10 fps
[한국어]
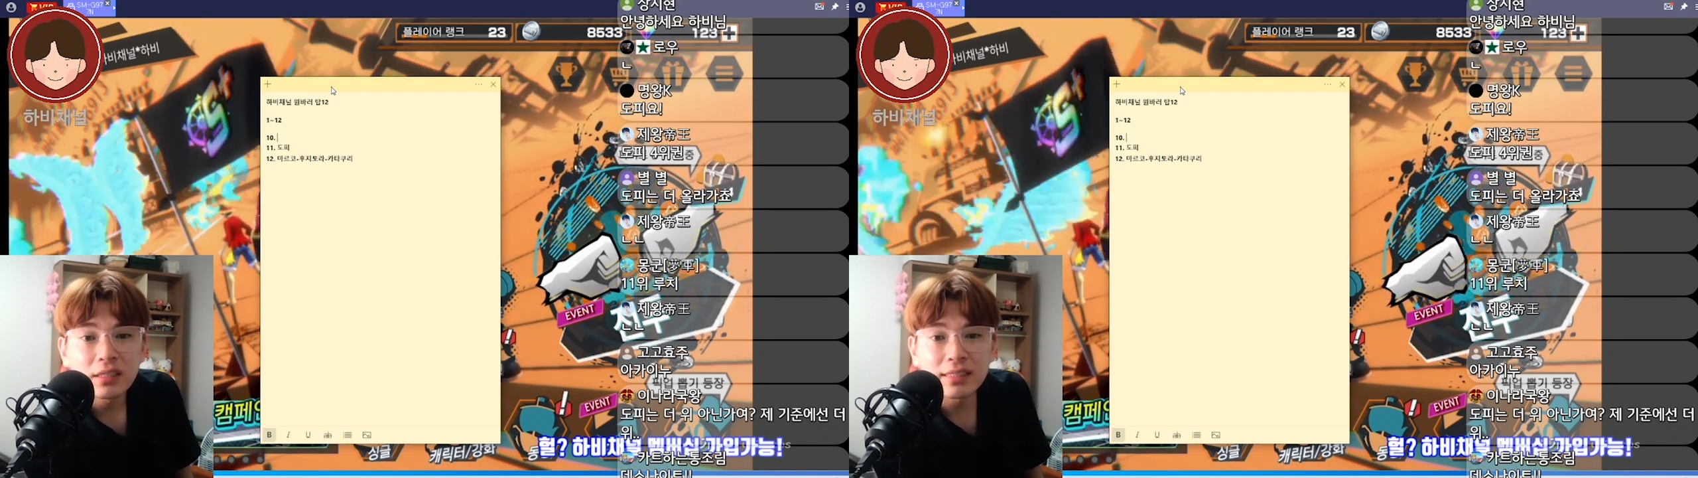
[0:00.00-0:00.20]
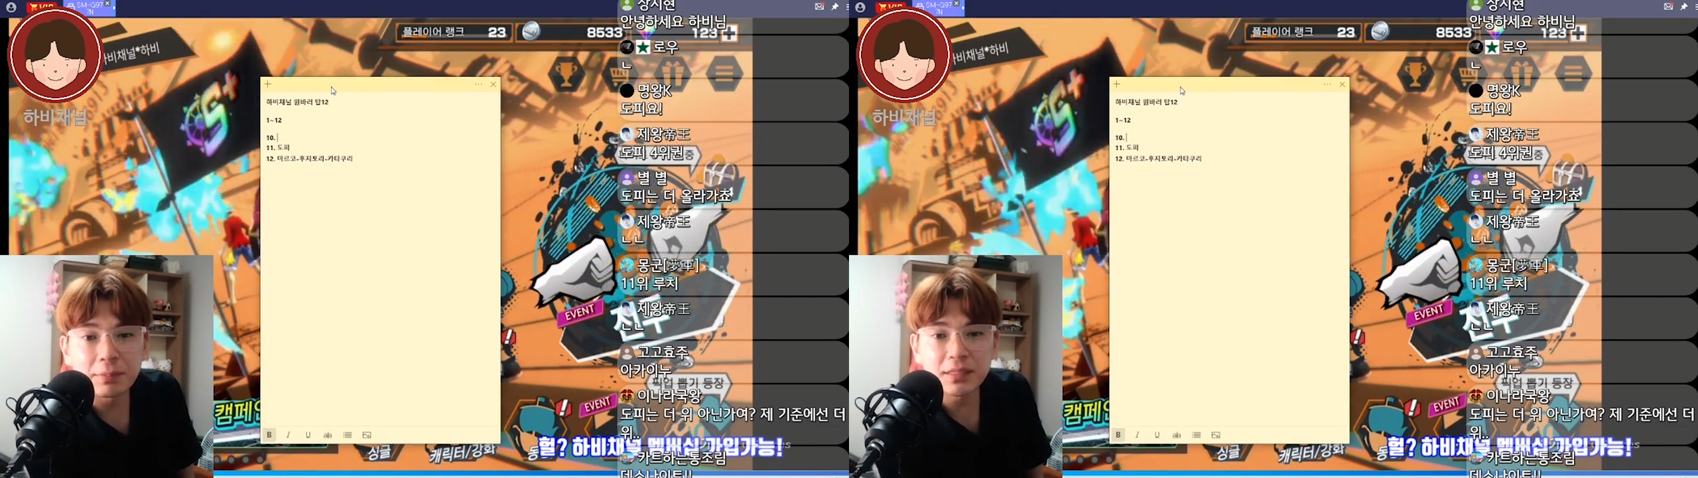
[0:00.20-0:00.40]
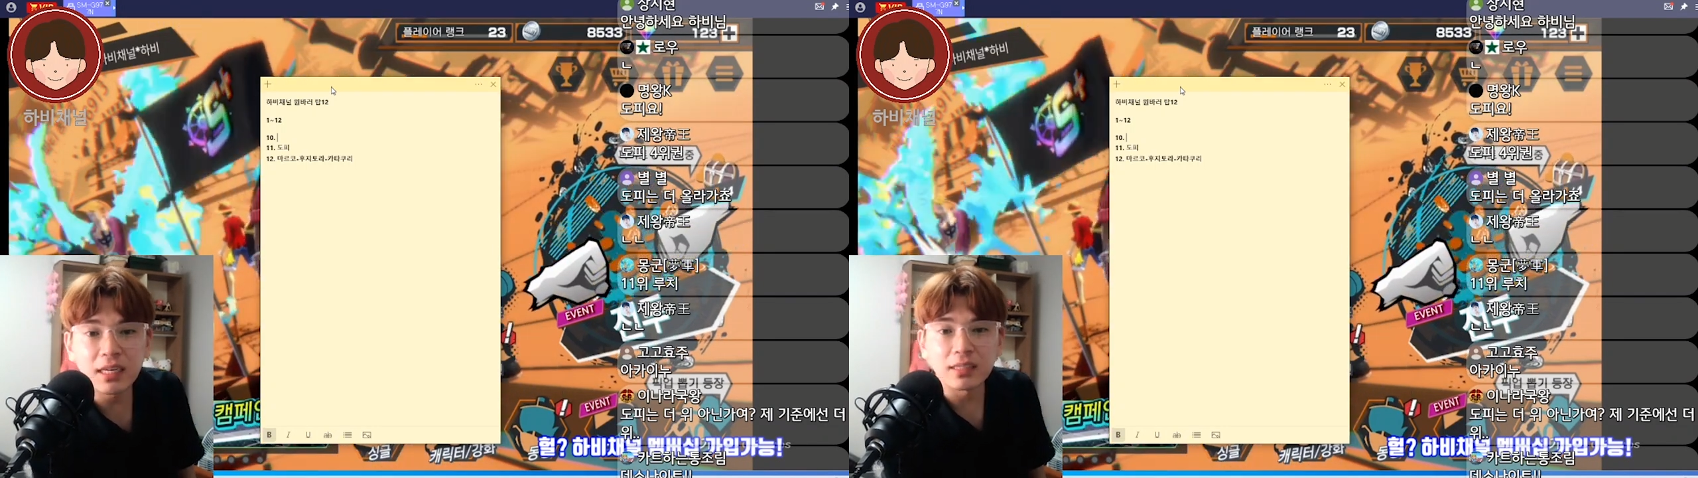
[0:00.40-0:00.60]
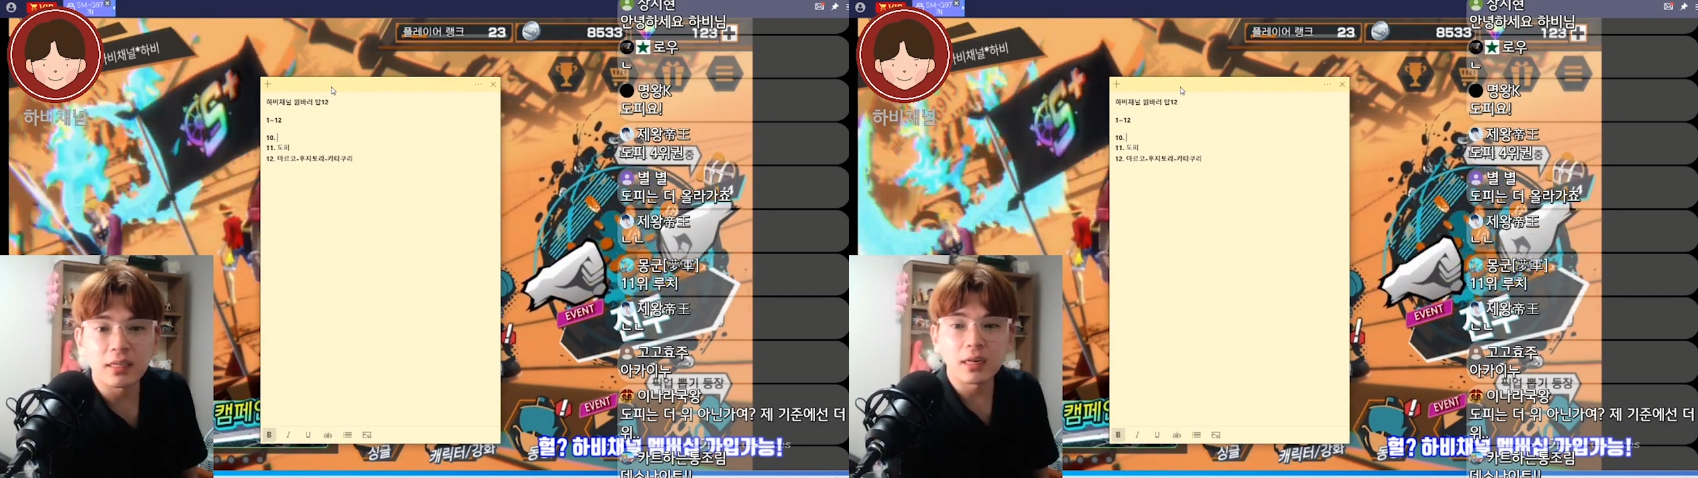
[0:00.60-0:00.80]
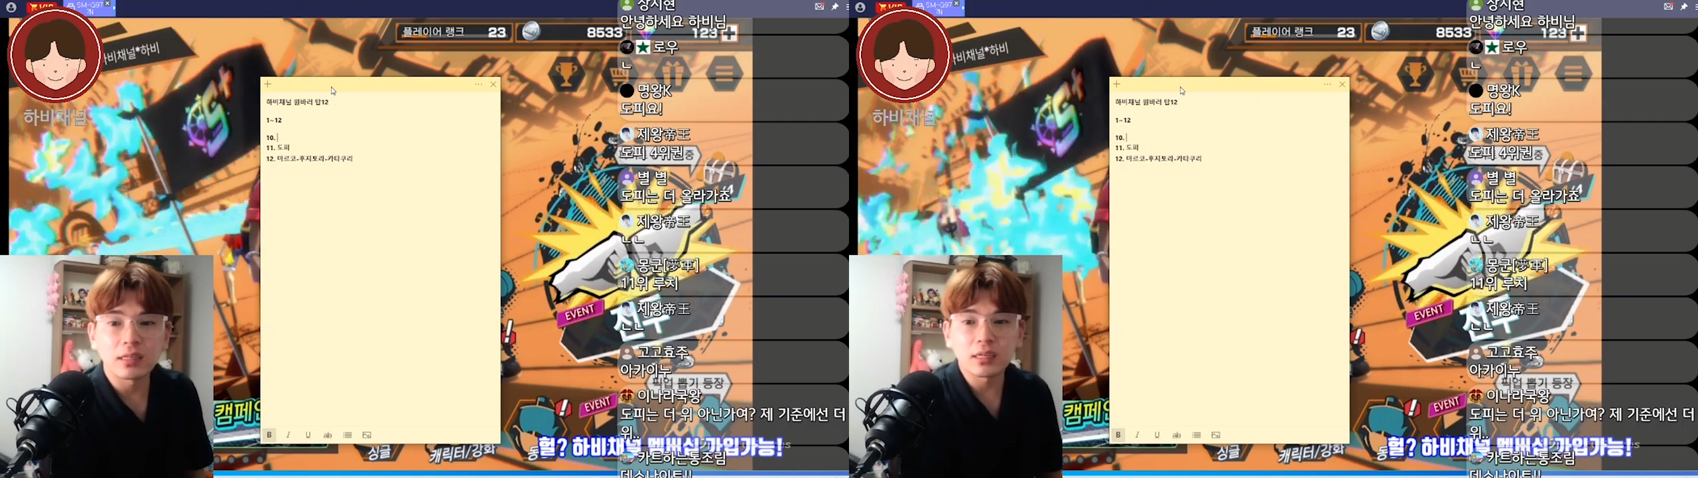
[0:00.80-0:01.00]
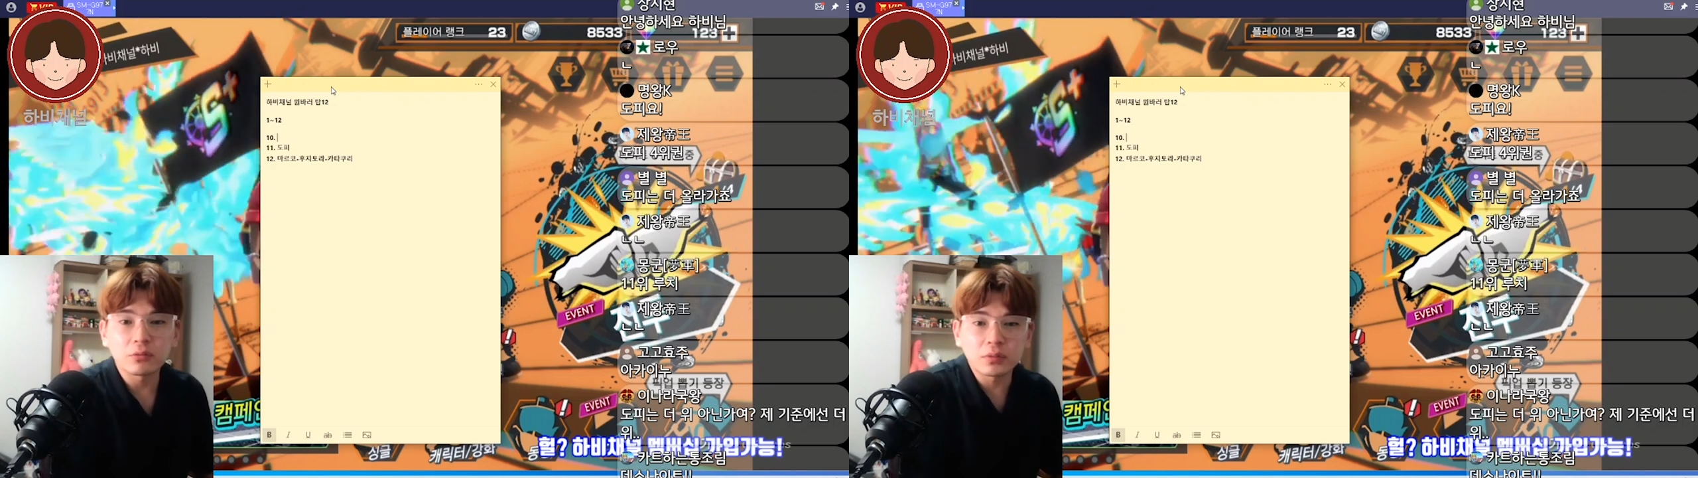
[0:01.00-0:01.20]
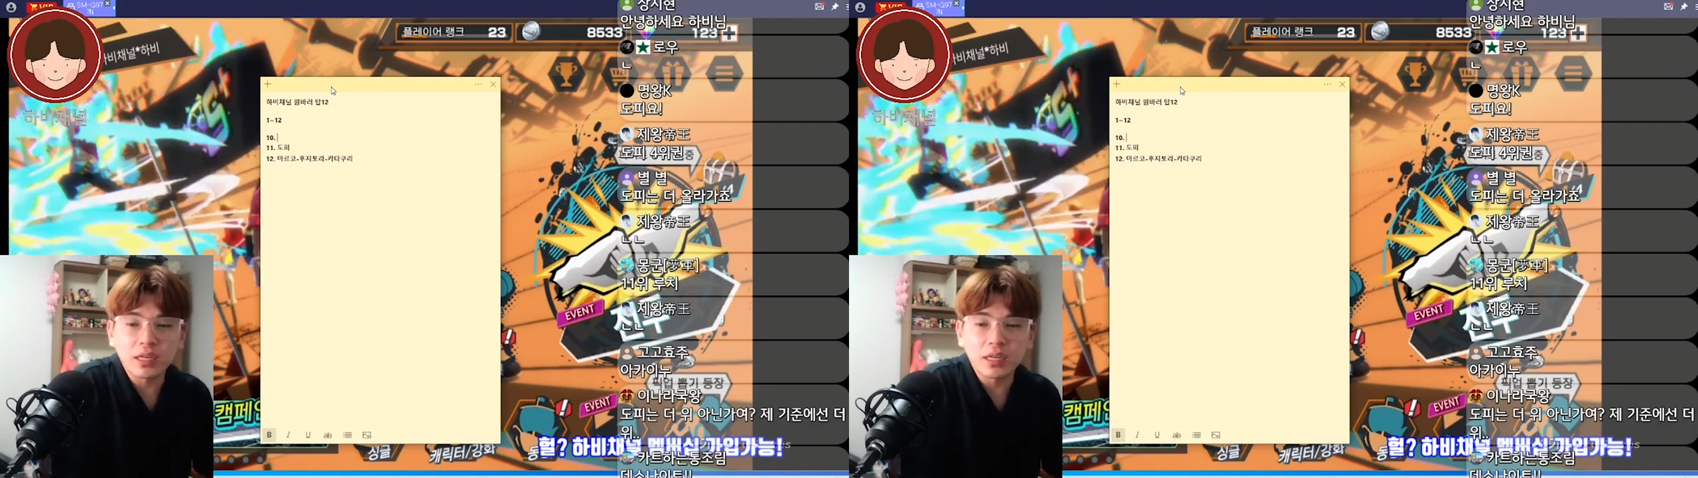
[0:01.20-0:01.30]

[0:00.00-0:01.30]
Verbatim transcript: 잡지 않을까라는 게 좀